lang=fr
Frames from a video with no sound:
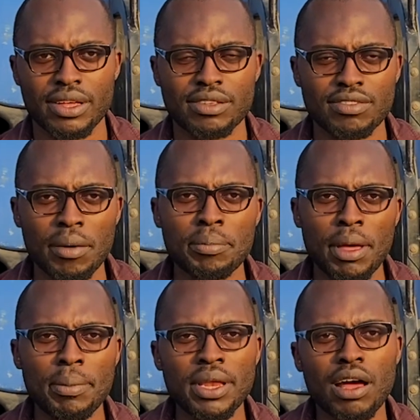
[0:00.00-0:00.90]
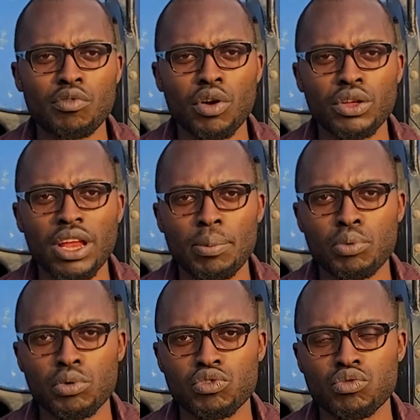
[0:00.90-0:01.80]
Ça me permet d'avoir une
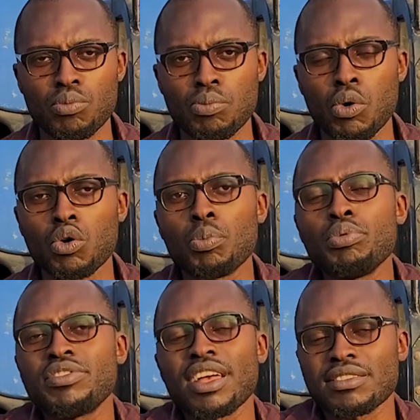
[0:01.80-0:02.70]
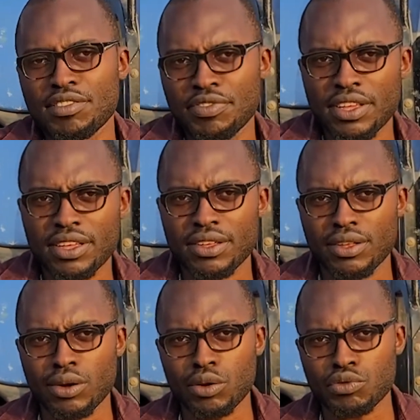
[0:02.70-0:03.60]
approche beaucoup plus scientifique
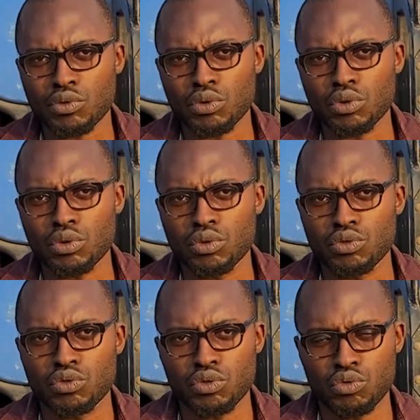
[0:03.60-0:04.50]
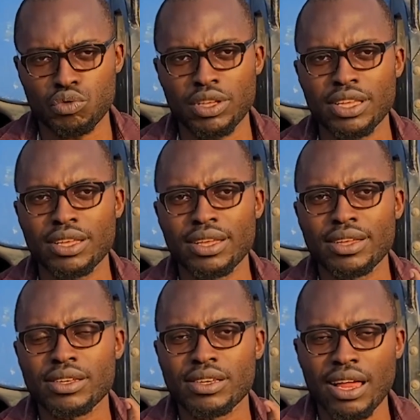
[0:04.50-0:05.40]
lorsque je suis
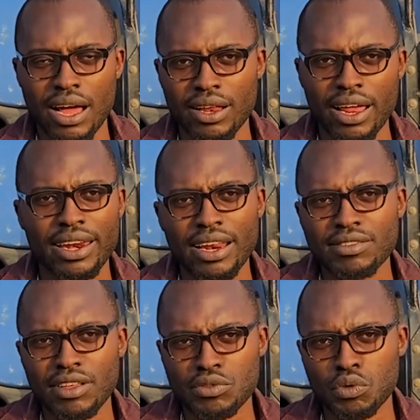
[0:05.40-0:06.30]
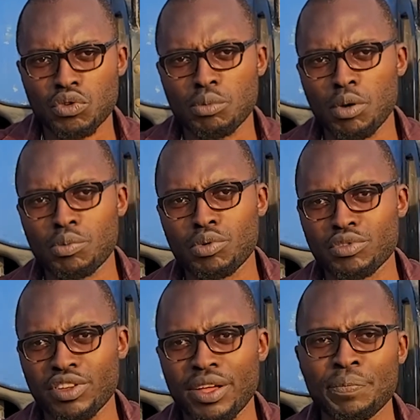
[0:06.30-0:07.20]
dans la réalisation de mon
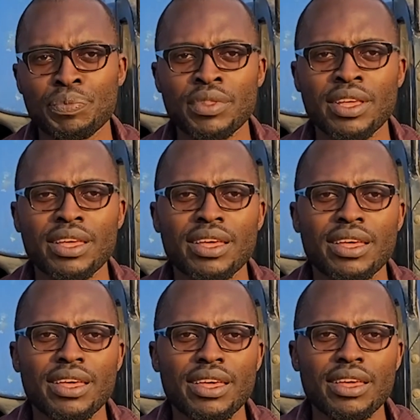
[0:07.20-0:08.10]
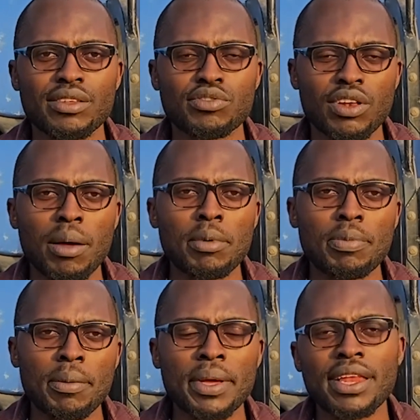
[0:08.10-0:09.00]
projet. Et cela me
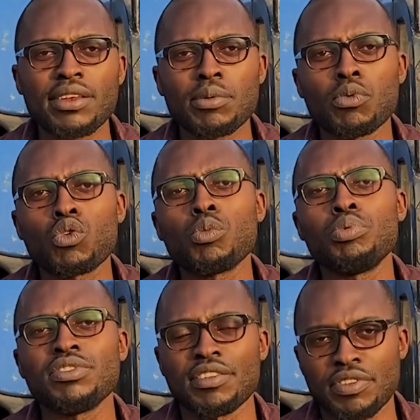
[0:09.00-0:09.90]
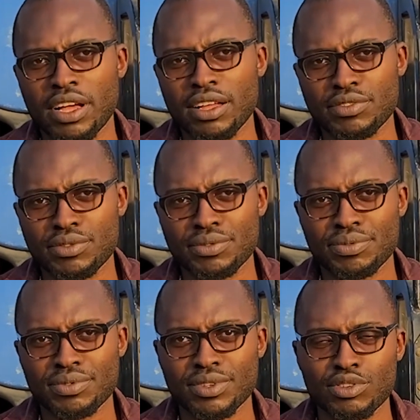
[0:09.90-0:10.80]
permet d'être beaucoup plus efficace.
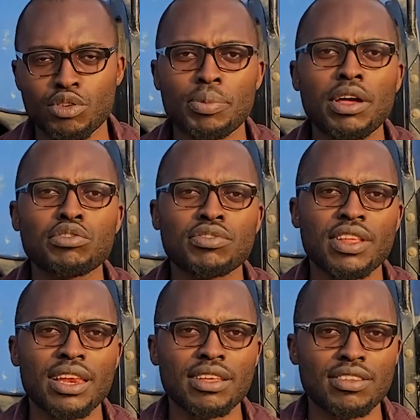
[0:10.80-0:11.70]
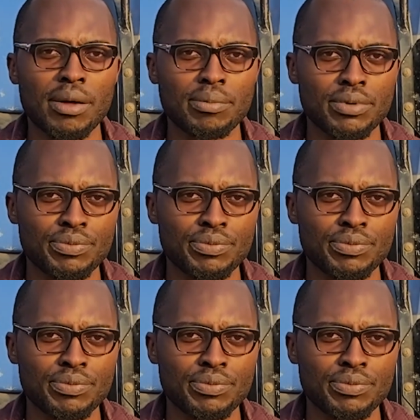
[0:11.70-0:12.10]
Je prends juste un exemple.